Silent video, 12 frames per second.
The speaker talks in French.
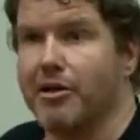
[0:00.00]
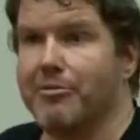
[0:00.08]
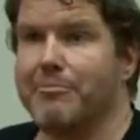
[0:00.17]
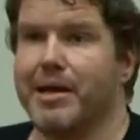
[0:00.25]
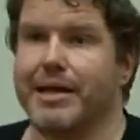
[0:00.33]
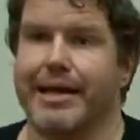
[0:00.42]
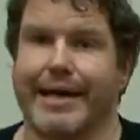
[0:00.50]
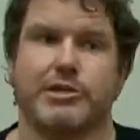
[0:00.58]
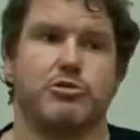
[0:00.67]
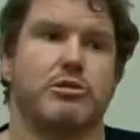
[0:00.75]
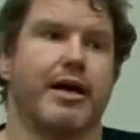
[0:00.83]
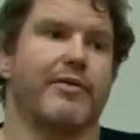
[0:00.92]
mais les
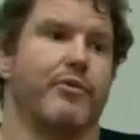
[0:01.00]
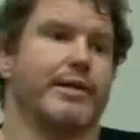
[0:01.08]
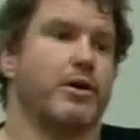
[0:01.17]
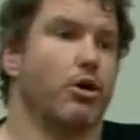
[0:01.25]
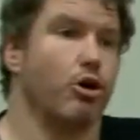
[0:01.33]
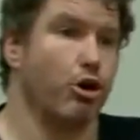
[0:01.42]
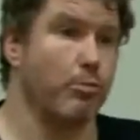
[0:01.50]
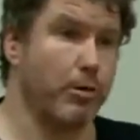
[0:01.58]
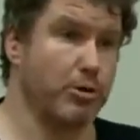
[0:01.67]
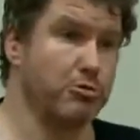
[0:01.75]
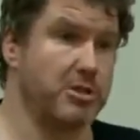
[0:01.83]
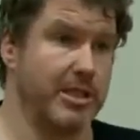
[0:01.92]
résultats vont être
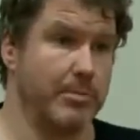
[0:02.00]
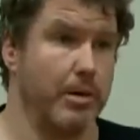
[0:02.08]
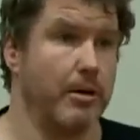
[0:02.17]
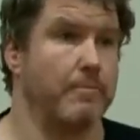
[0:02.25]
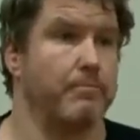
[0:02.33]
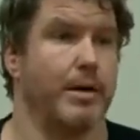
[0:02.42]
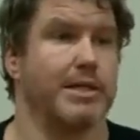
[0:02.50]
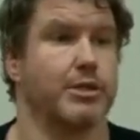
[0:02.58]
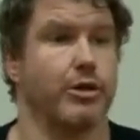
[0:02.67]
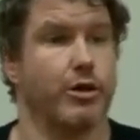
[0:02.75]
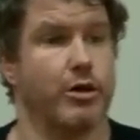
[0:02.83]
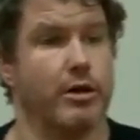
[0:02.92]
reproductibles parce
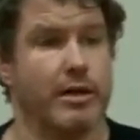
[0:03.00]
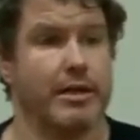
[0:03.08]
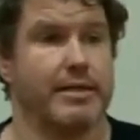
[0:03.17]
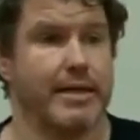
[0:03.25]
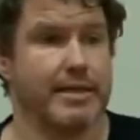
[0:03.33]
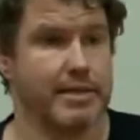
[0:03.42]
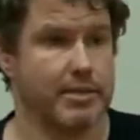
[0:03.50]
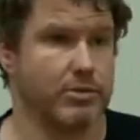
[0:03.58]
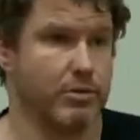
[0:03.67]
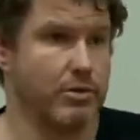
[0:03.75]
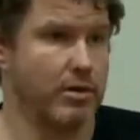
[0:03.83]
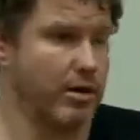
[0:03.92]
que les tests sont